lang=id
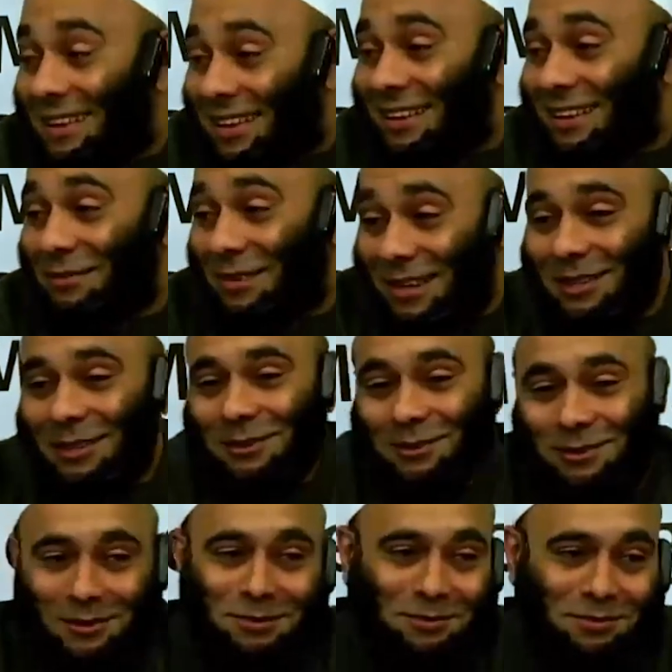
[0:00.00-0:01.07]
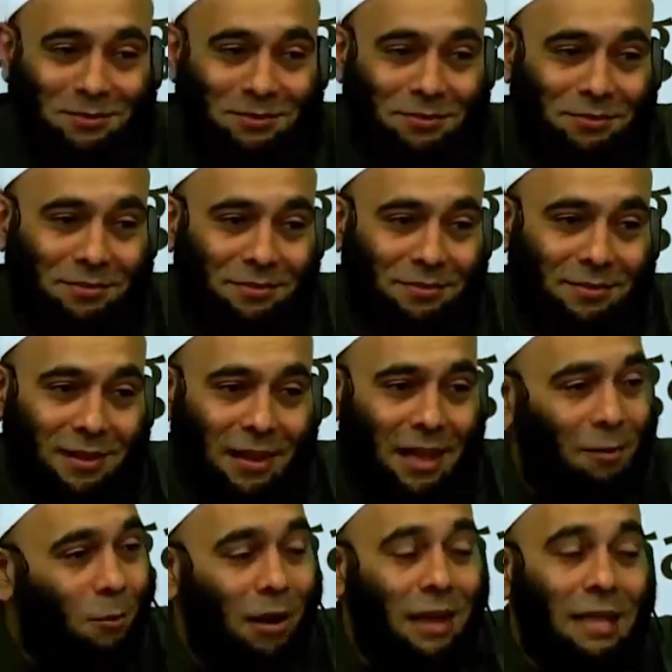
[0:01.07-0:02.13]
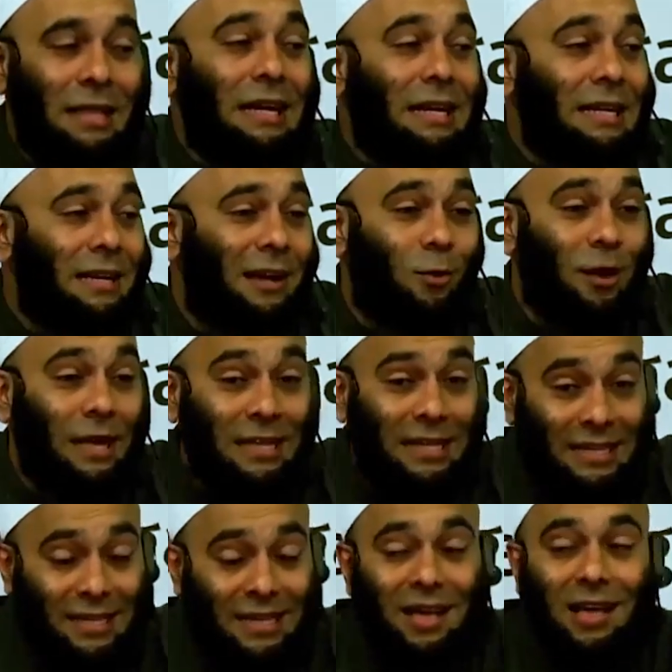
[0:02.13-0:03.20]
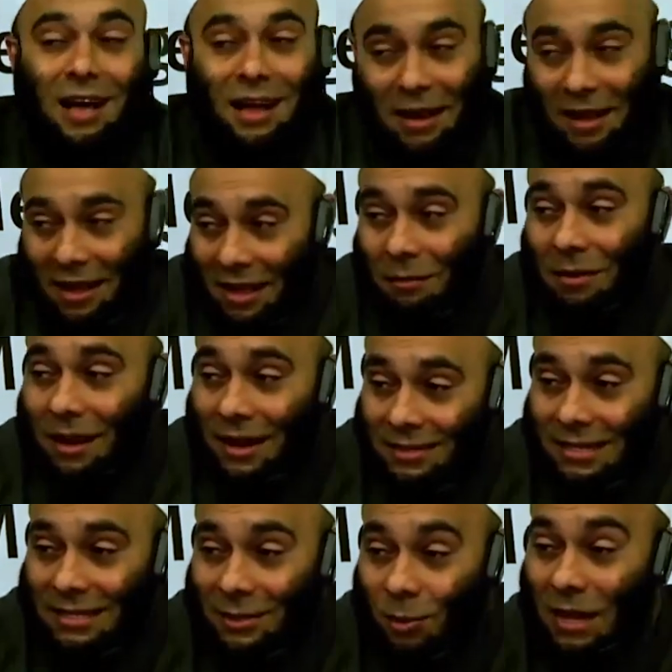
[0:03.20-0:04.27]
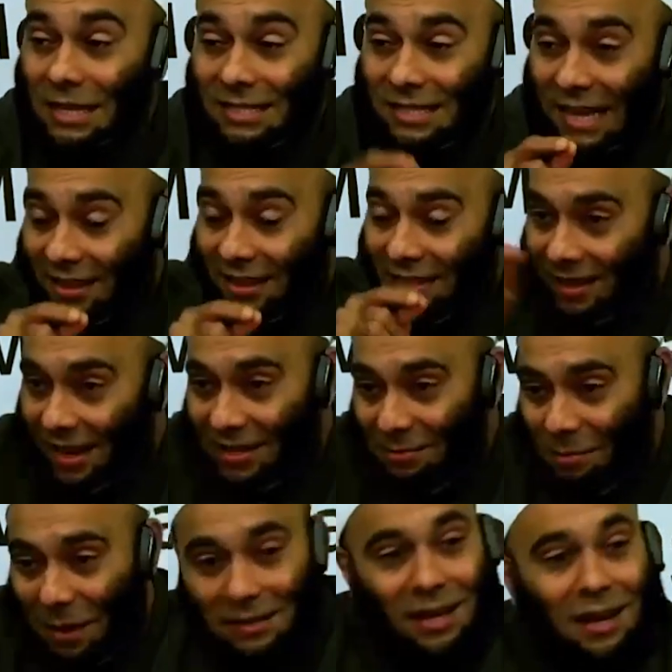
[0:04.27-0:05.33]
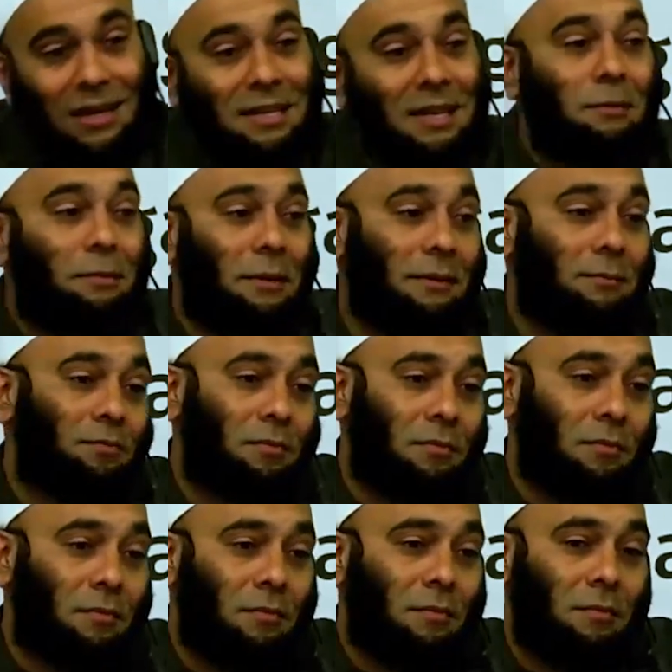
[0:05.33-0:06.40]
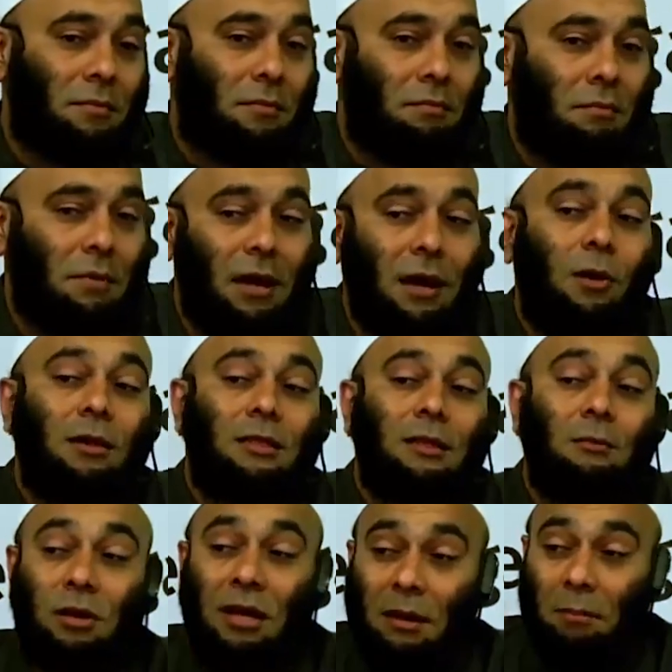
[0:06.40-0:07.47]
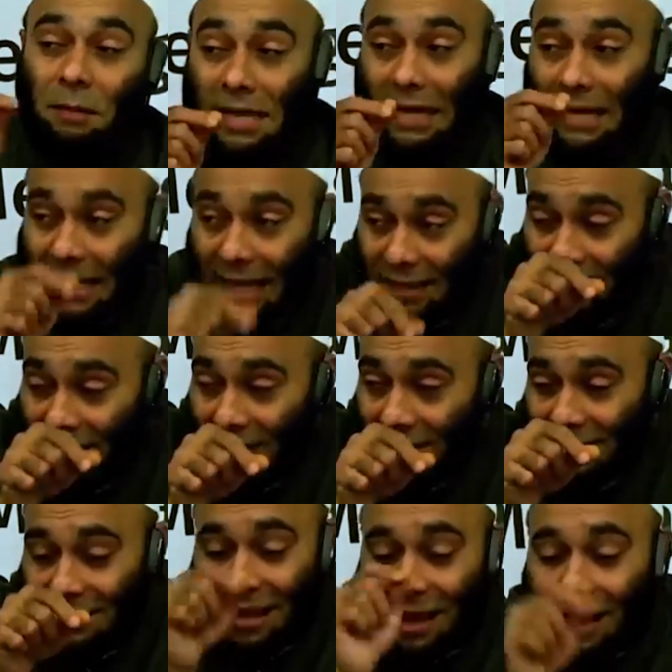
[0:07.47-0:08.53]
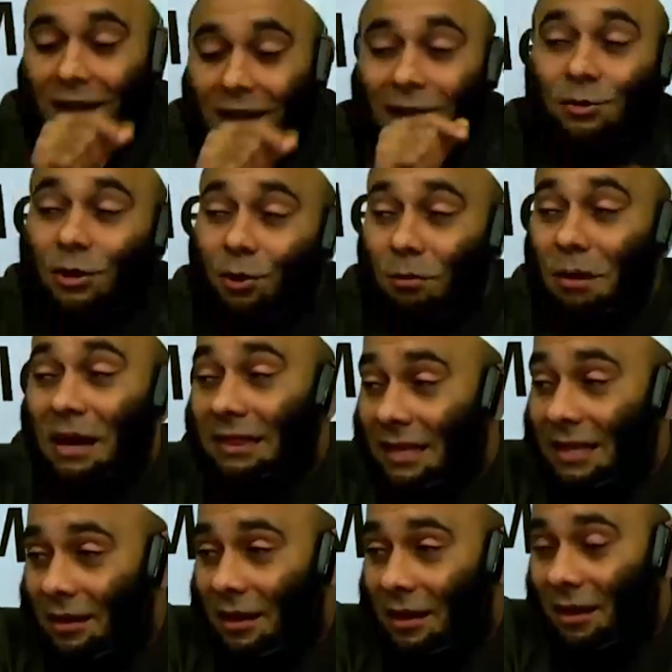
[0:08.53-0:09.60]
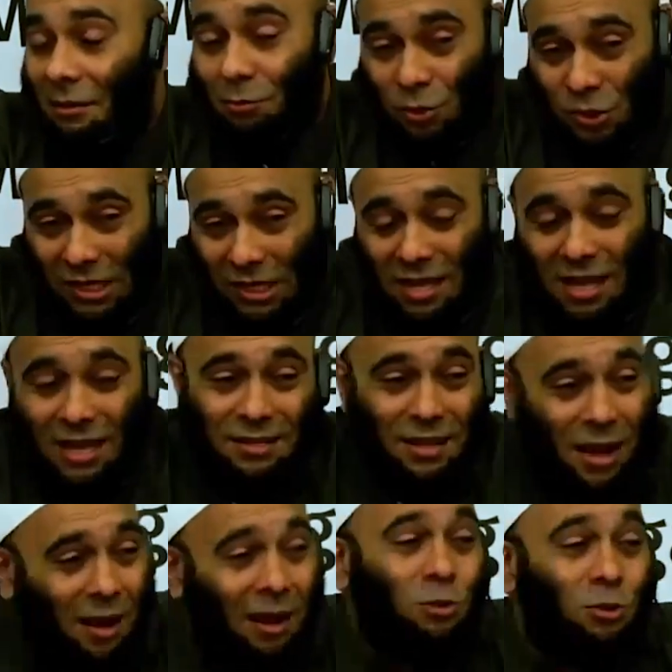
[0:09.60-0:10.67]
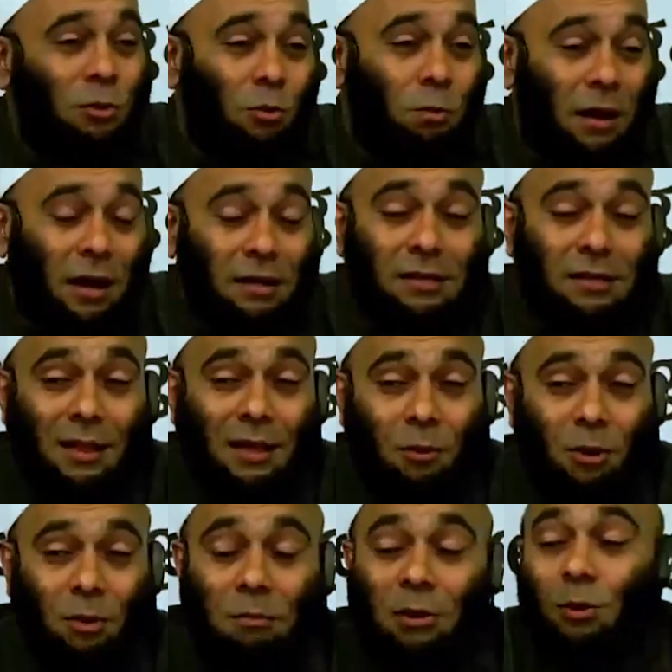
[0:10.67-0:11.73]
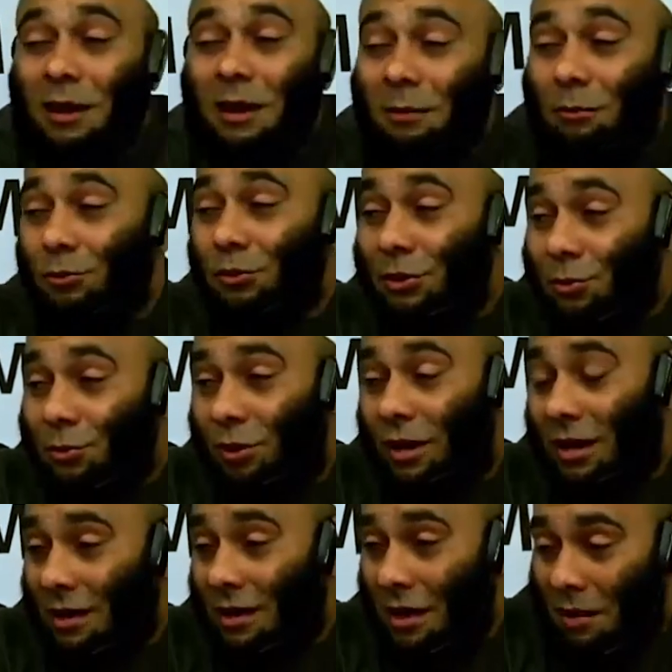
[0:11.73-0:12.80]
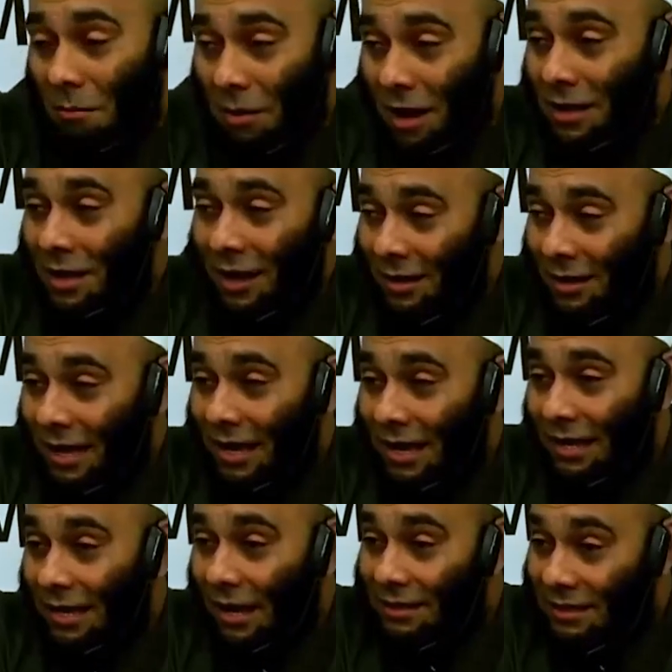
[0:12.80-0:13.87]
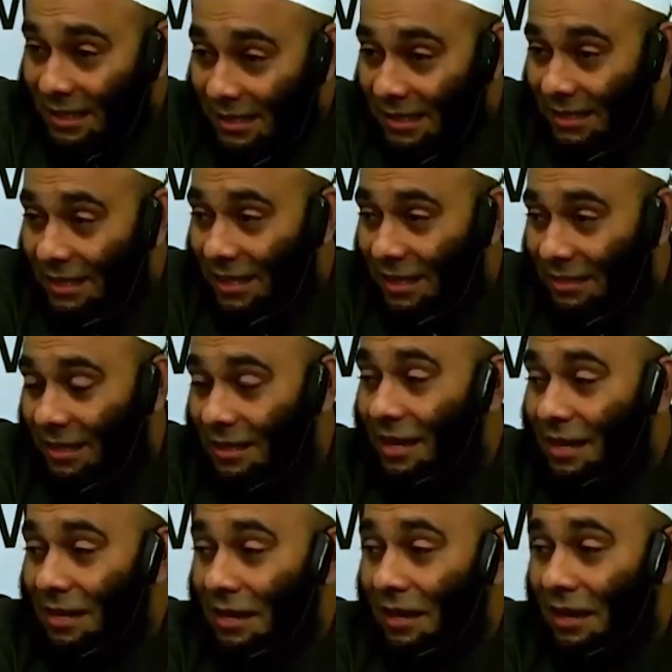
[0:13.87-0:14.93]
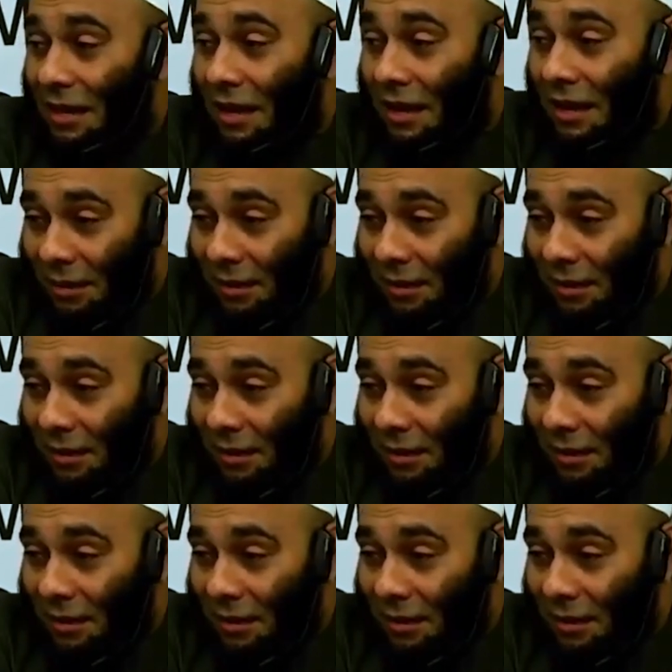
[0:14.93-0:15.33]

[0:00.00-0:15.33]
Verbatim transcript: kayak begitu. Nggak boleh nyeri. Kalau udah nyeri, ada yang nggak beres nih. Coba cek, trace masalahnya apa. Nah kalau ketemu dengan penyakit, jangan langsung diobatin. Lagi pusing, jangan langsung minum paracetamol, minum air putih dulu karena banyak dehidrasi terjadi gara-gara